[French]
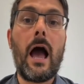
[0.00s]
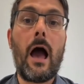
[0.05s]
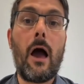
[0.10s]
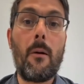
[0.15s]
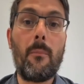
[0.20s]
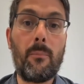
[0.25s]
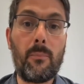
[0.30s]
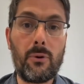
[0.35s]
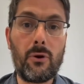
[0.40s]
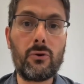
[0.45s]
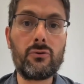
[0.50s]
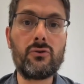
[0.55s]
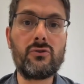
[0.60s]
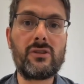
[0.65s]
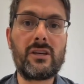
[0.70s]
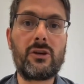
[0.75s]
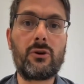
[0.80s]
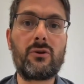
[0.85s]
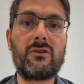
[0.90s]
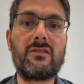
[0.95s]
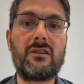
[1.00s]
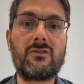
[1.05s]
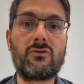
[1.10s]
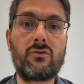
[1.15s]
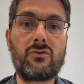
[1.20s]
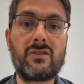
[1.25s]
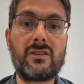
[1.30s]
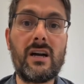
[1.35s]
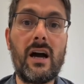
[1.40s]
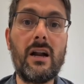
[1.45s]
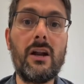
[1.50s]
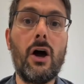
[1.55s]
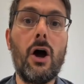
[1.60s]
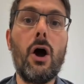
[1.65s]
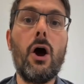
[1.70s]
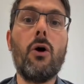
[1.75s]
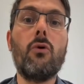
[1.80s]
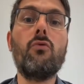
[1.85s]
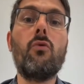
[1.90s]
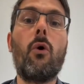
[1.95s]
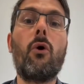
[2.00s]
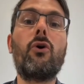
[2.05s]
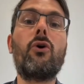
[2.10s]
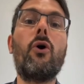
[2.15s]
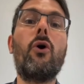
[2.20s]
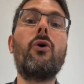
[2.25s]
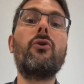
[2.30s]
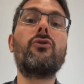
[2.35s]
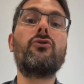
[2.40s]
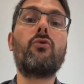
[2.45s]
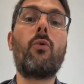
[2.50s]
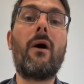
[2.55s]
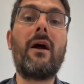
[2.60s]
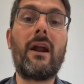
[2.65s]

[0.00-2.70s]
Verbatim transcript: un plan de sécurité sociale ou encore le droit